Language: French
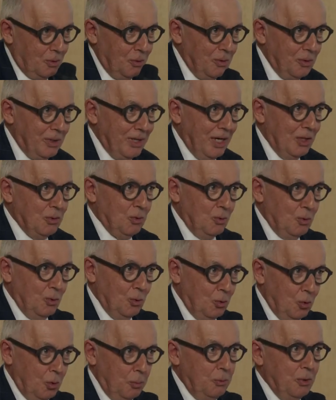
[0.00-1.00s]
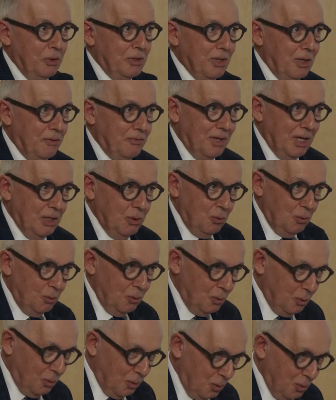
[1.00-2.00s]
le cadre de groupes de travail
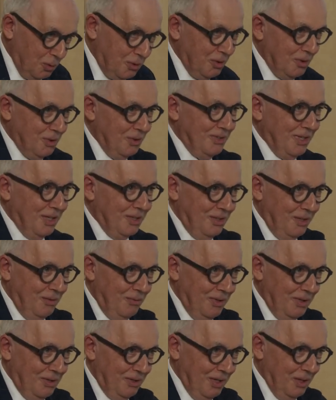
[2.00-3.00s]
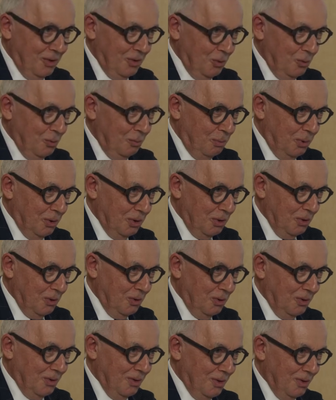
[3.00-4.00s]
ou autres activités que nous
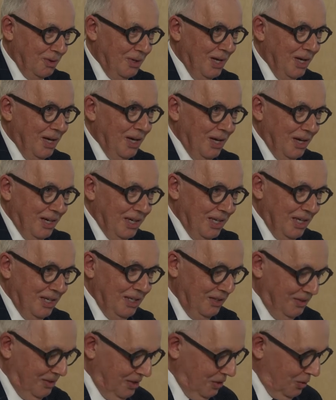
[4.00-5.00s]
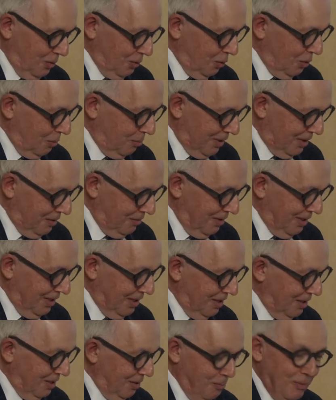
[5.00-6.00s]
pourrions euh, réaliser en commun.
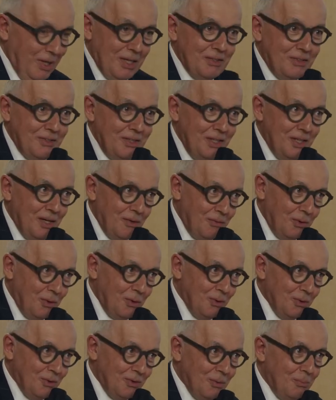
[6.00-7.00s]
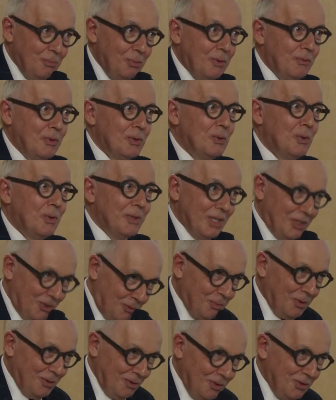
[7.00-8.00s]
Et merci d'avance pour votre
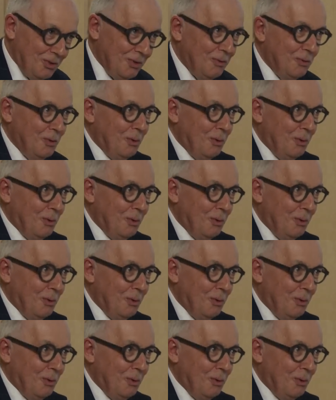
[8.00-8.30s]
engagement. Je vous